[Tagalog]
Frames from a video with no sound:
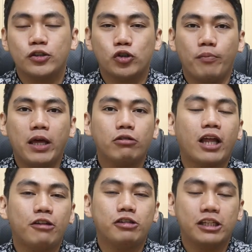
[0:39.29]
So, meron
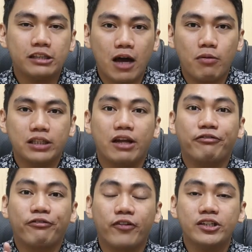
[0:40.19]
tayong tinatawag na
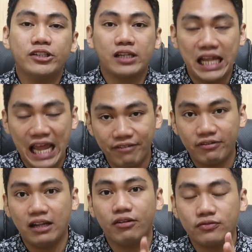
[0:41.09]
first
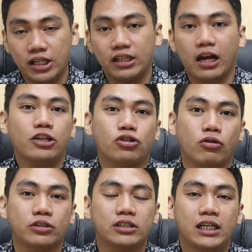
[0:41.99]
level of
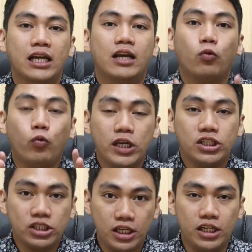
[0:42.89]
generations,
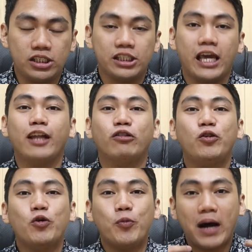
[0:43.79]
which is, ito
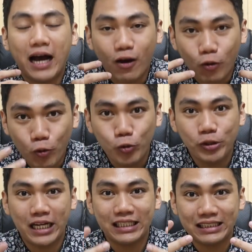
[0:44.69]
yung mga
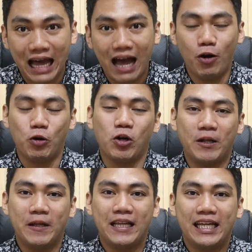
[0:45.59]
unang tao
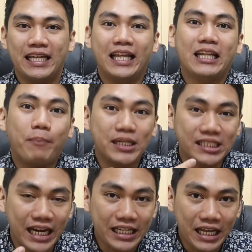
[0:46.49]
na
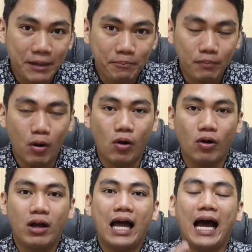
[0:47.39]
napasign up
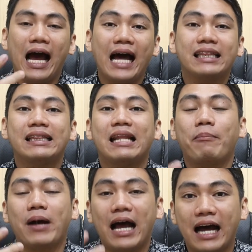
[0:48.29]
mo at
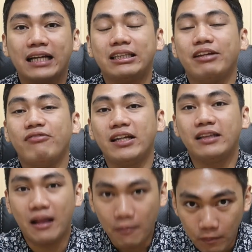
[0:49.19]

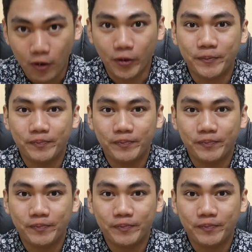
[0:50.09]
napa-activate mo.